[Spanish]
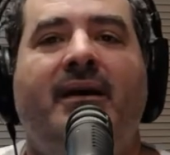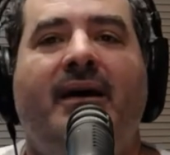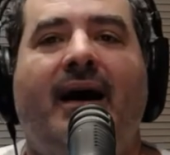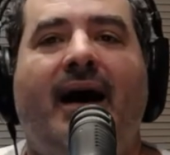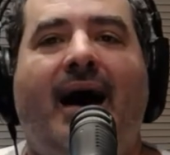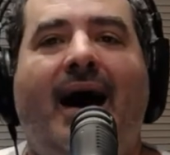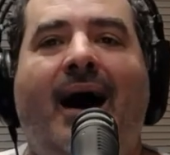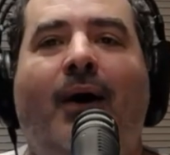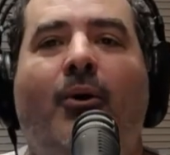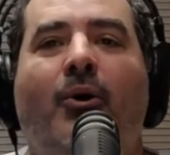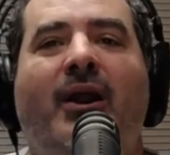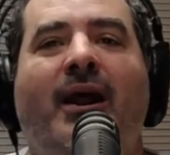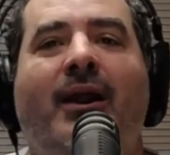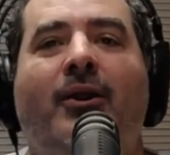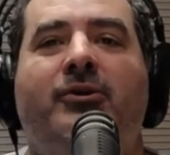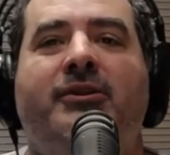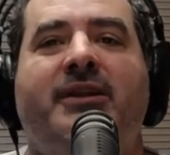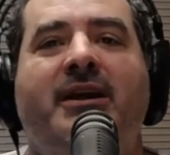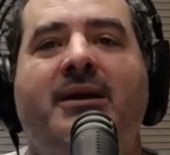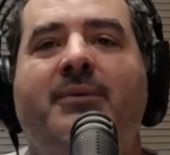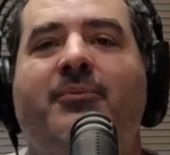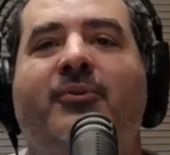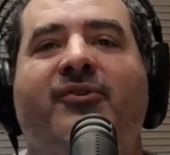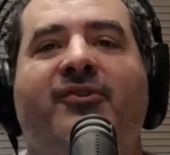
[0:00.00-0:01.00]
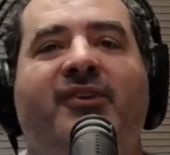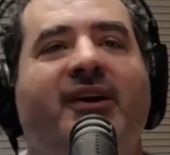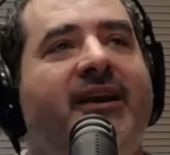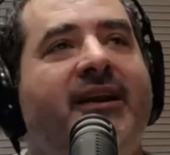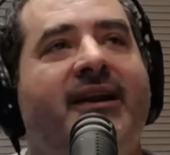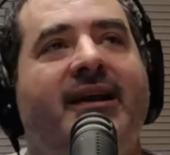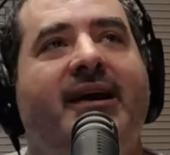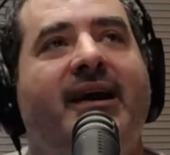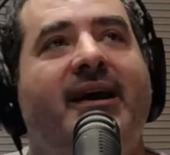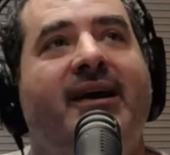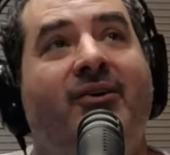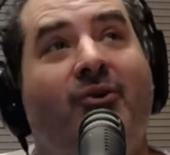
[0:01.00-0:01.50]
Ahora lo tenemos
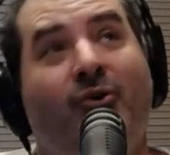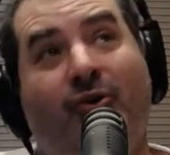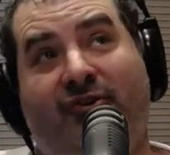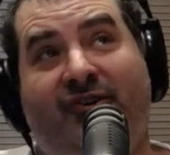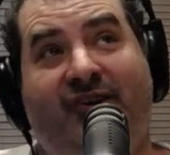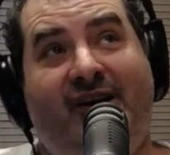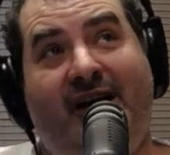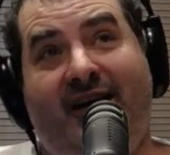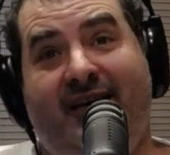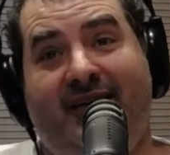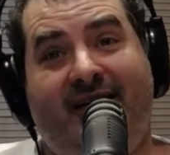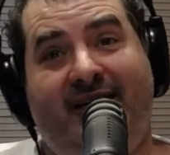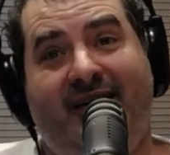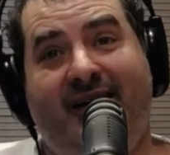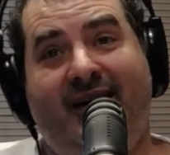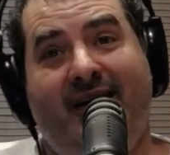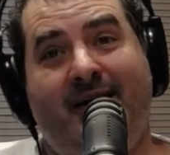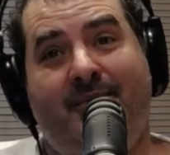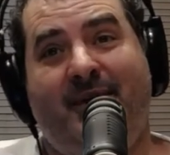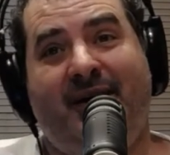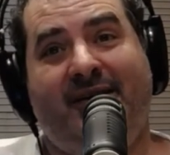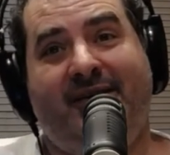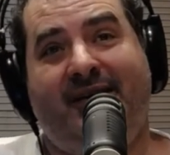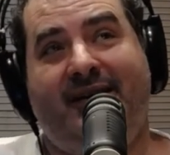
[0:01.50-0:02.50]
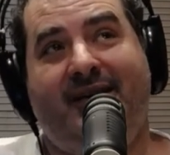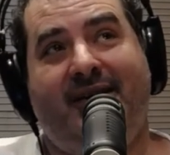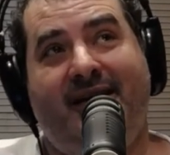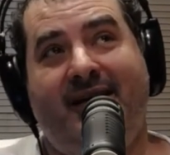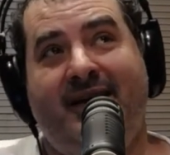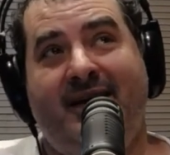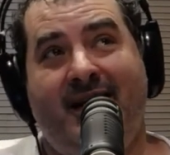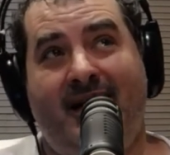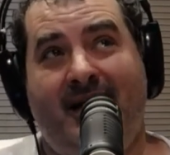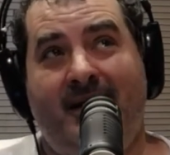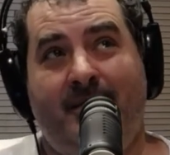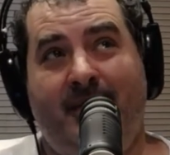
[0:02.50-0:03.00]
en Escocia, nada más y
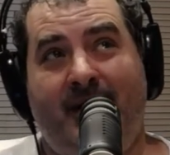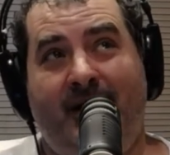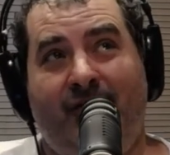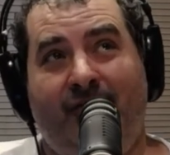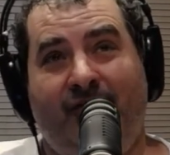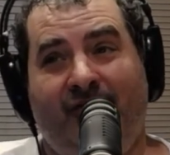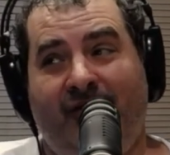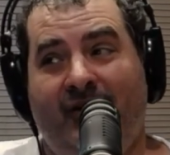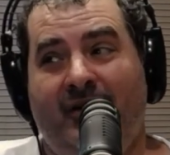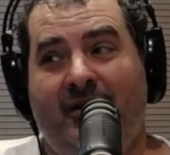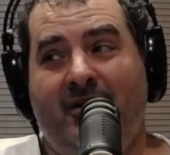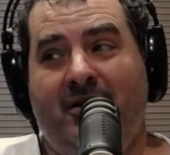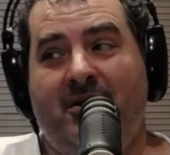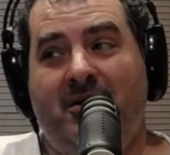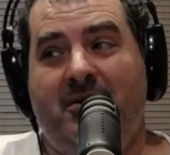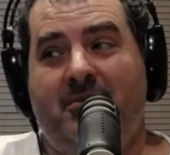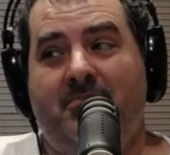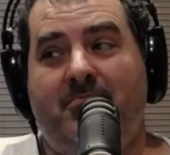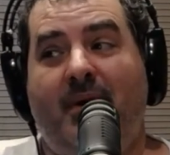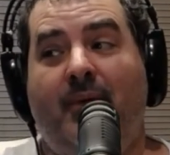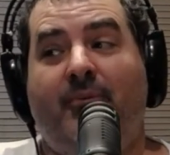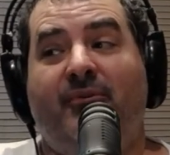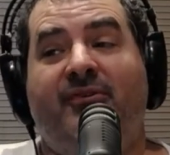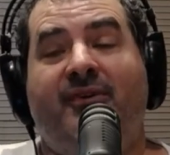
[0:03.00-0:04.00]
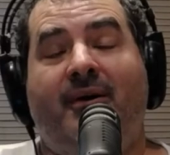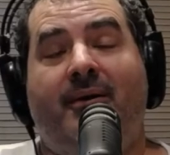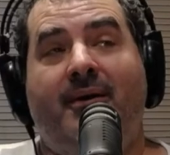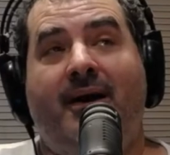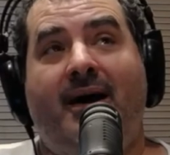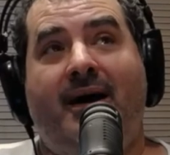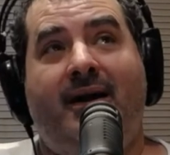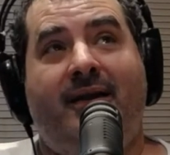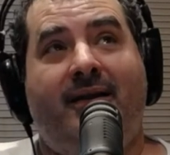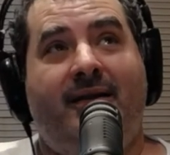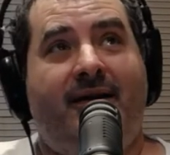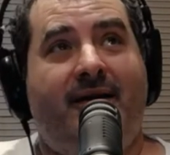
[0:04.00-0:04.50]
nada menos. Vamos a
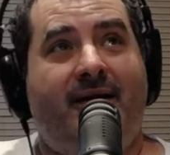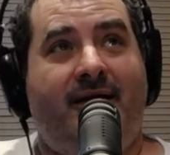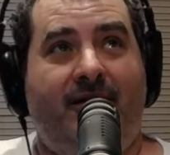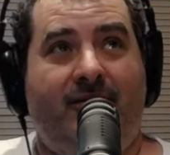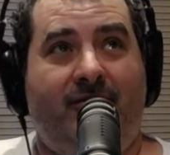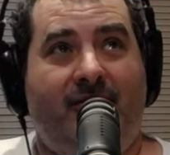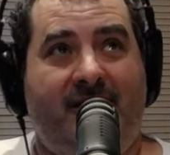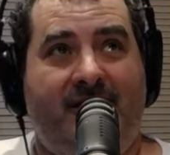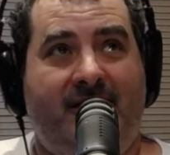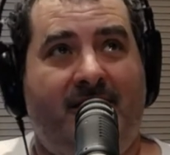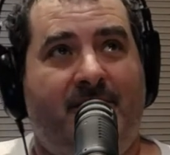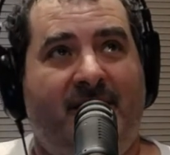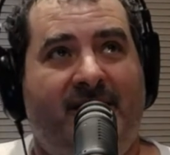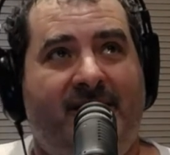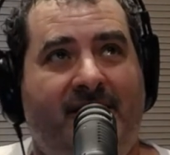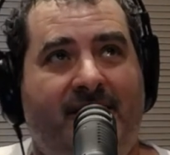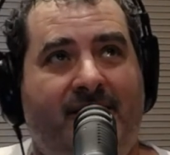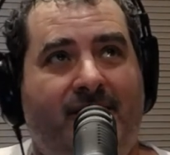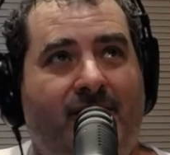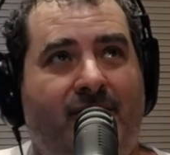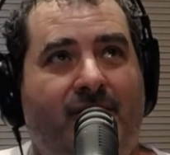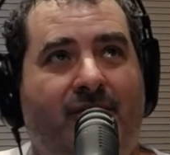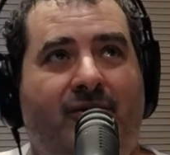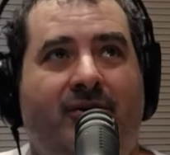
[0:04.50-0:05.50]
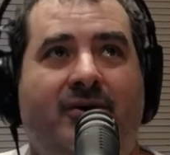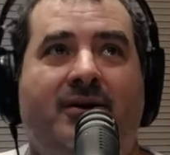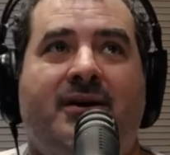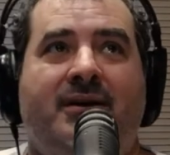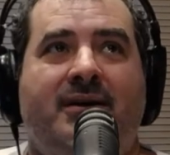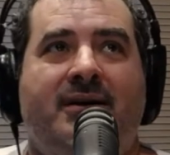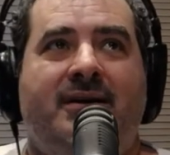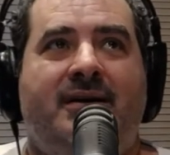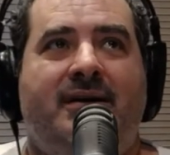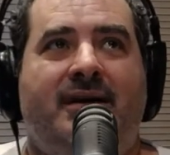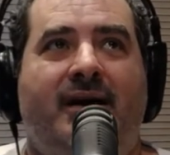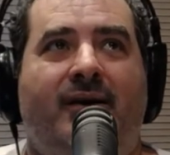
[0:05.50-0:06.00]
hablar de lo que está pasando
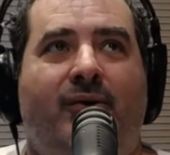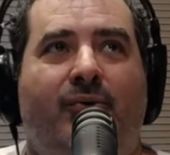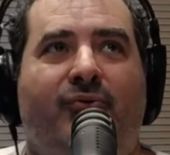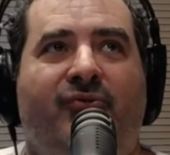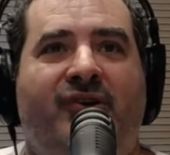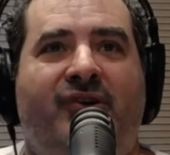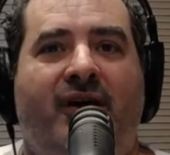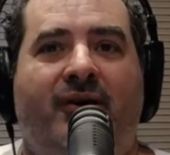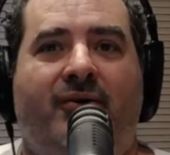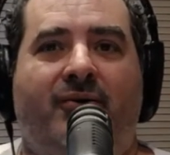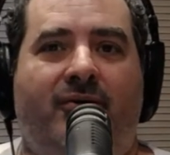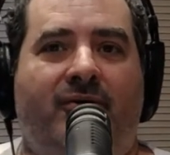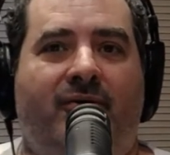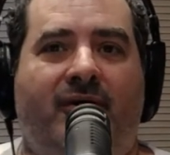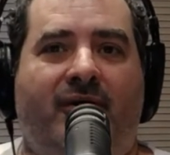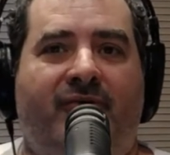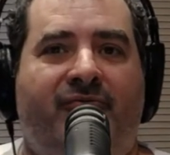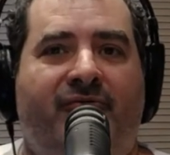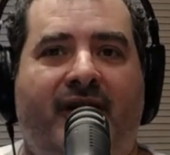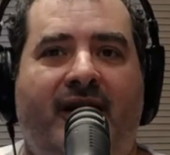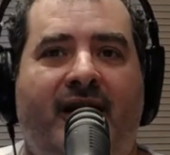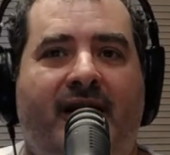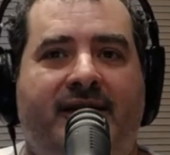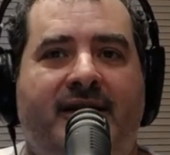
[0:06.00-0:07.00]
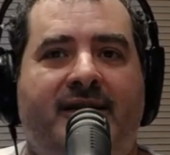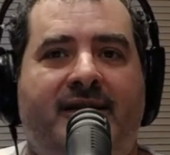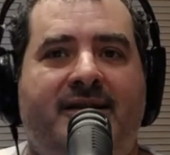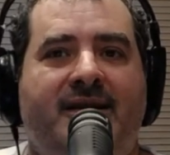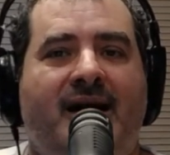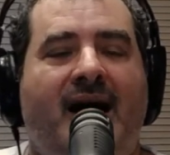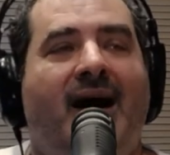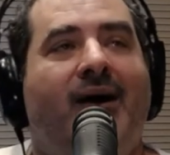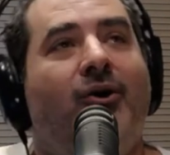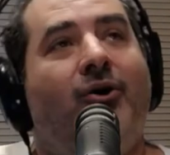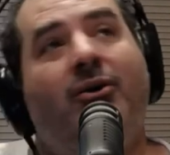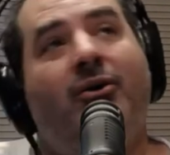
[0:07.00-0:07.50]
en Rusia con lo que fue el
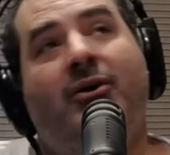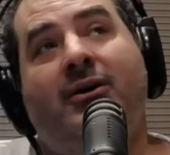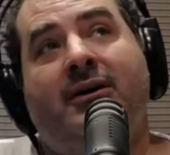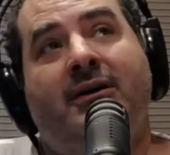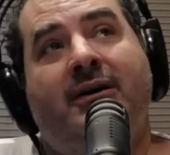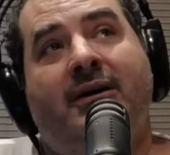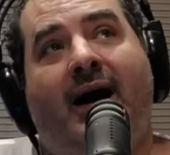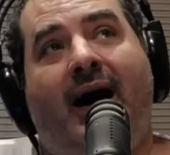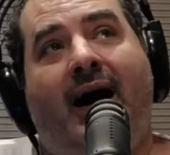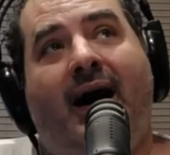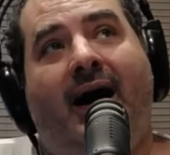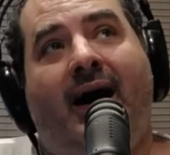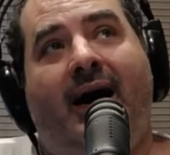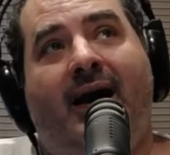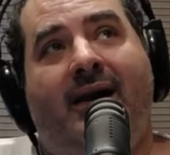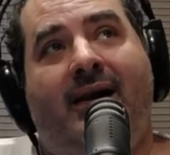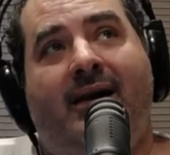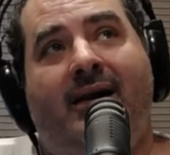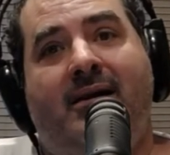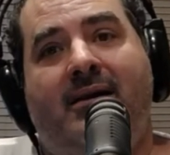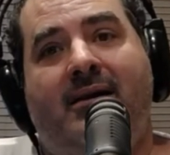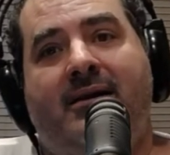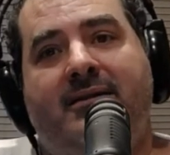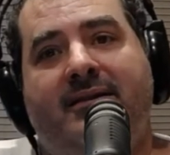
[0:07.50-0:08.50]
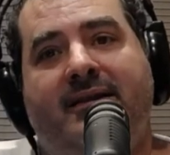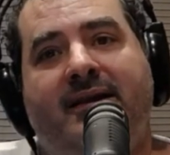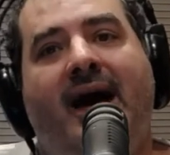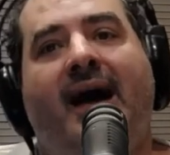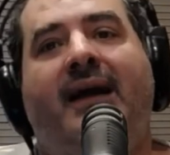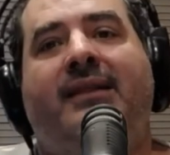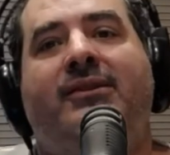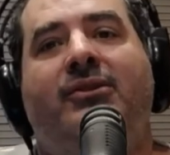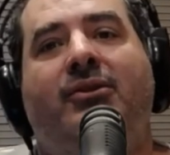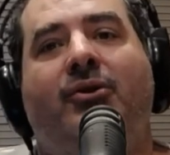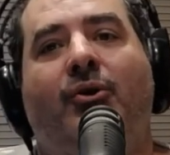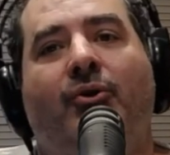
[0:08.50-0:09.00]
atentado al
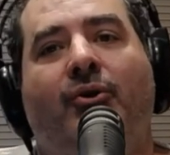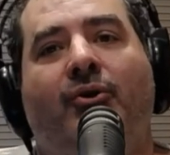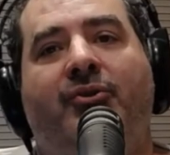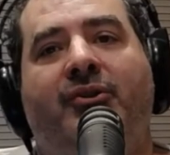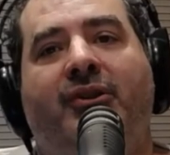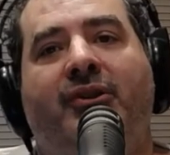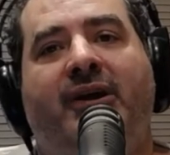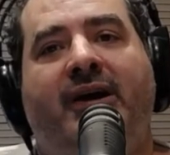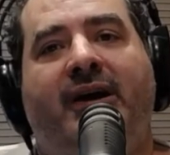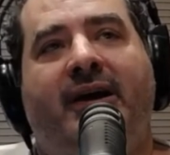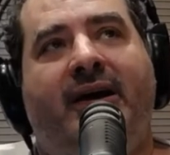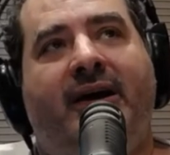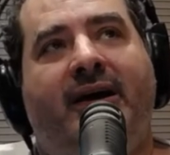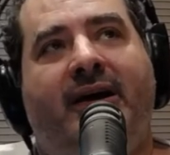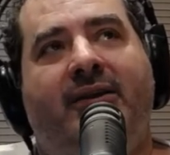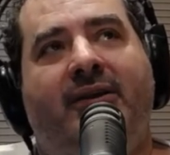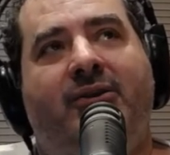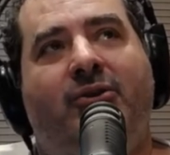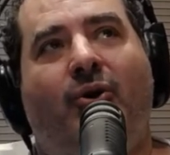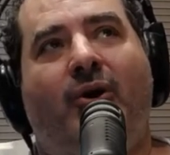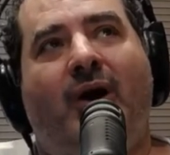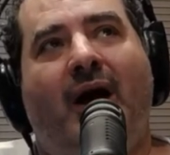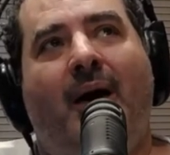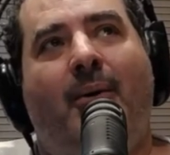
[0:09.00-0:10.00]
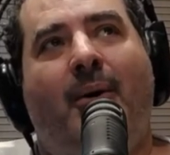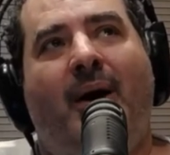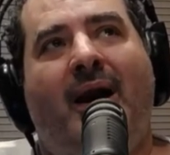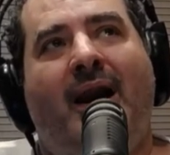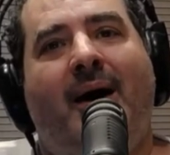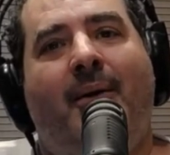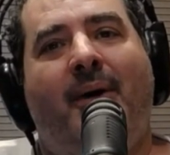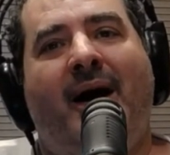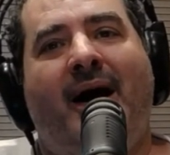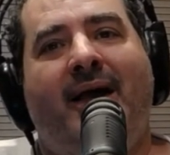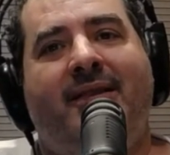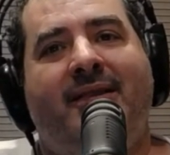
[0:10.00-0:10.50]
teatro donde tocaba
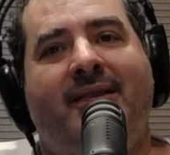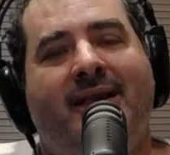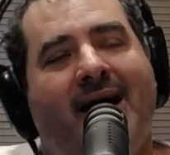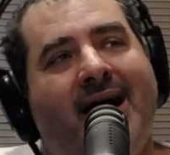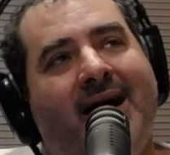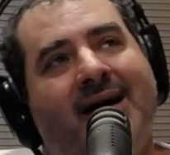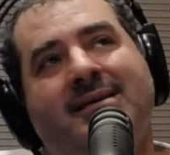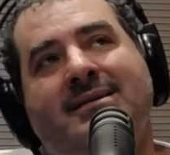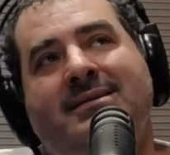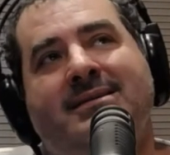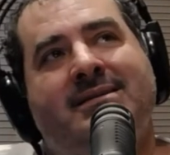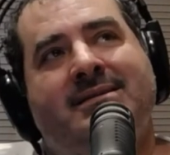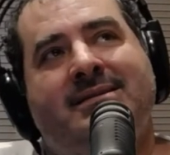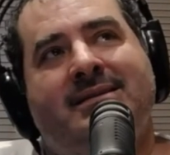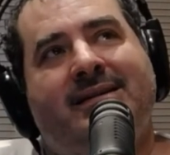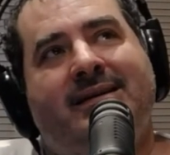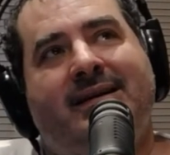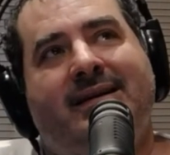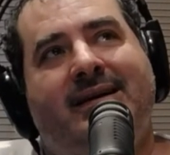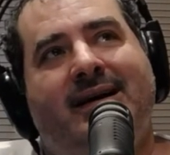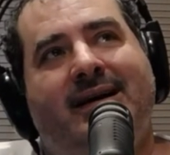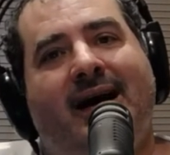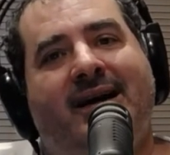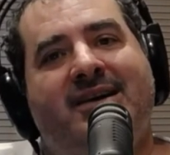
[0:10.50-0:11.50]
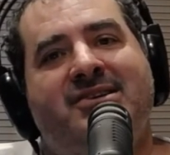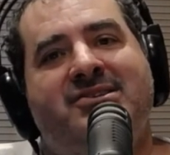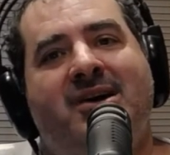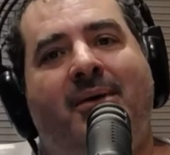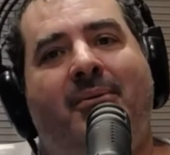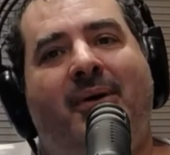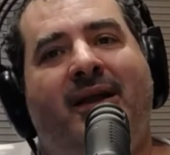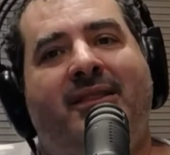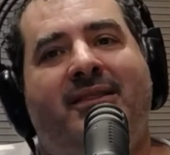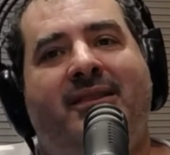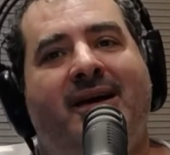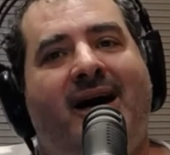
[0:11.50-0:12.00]
la banda, eh, aquella
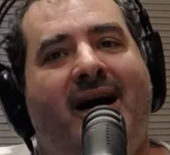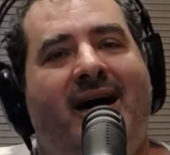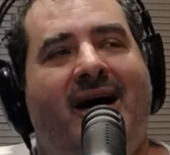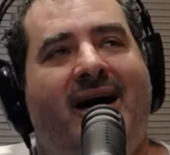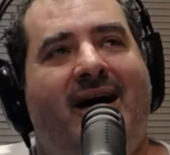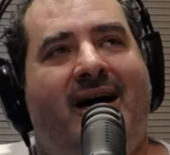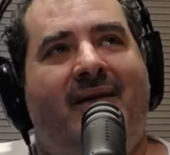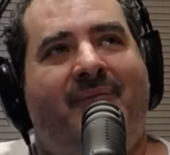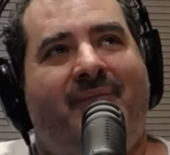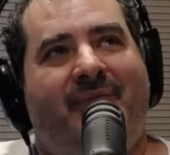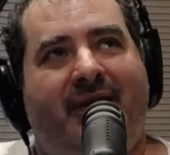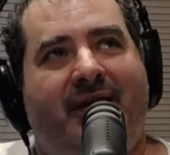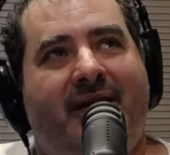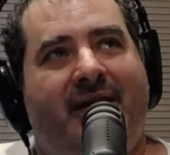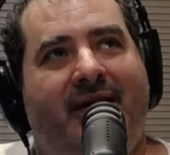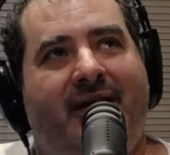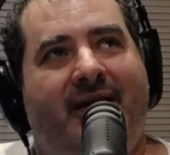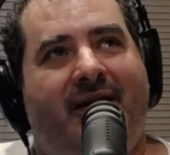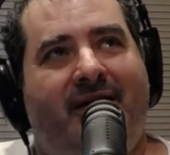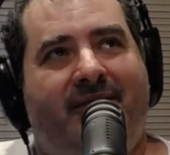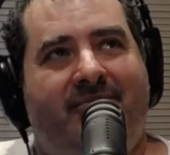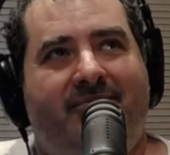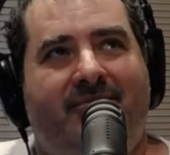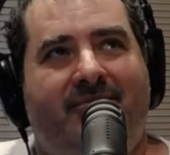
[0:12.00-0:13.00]
banda eh,